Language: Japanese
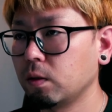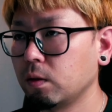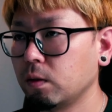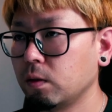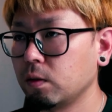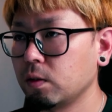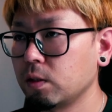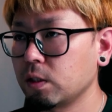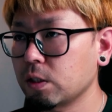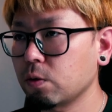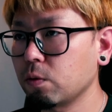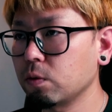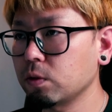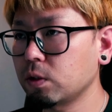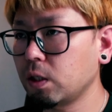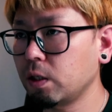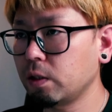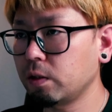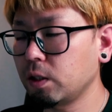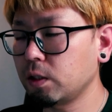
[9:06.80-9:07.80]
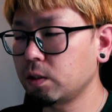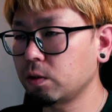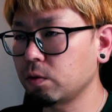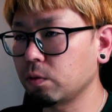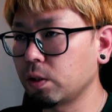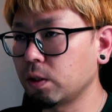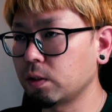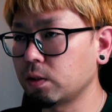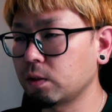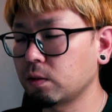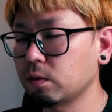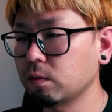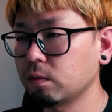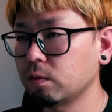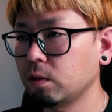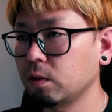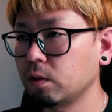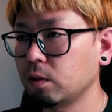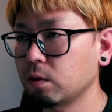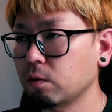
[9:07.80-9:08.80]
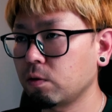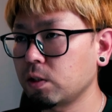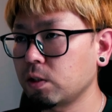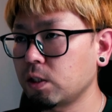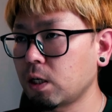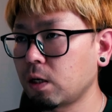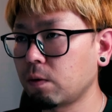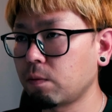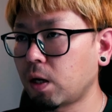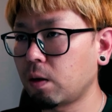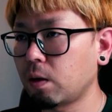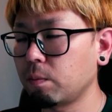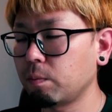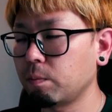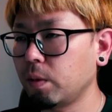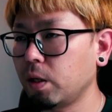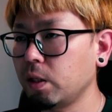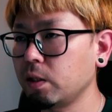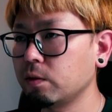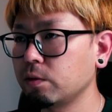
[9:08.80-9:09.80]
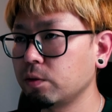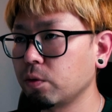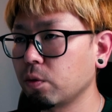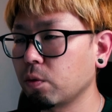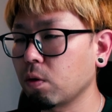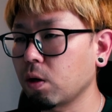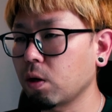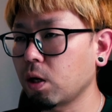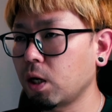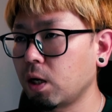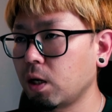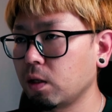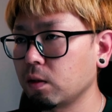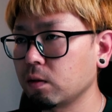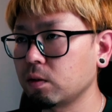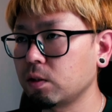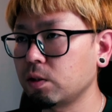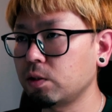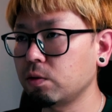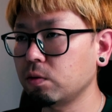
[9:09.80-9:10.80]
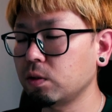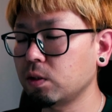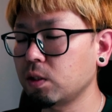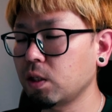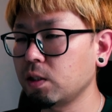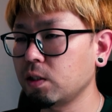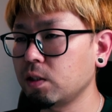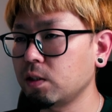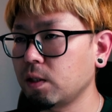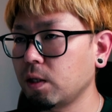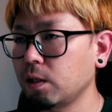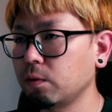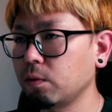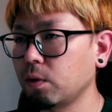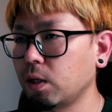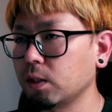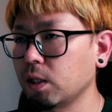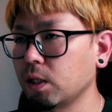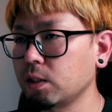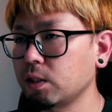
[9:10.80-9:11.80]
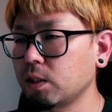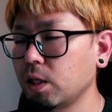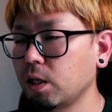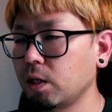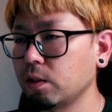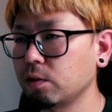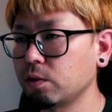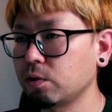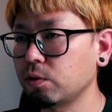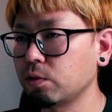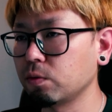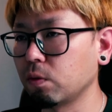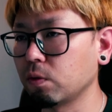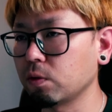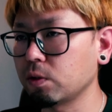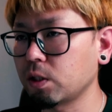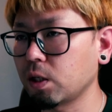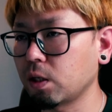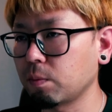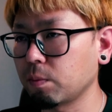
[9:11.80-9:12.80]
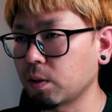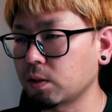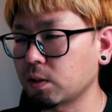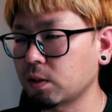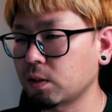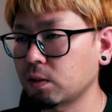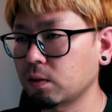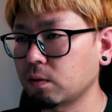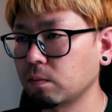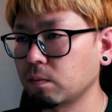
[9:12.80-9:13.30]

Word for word: 指向性テストです。こちらはマイク横から20センチ程度離して集音しています。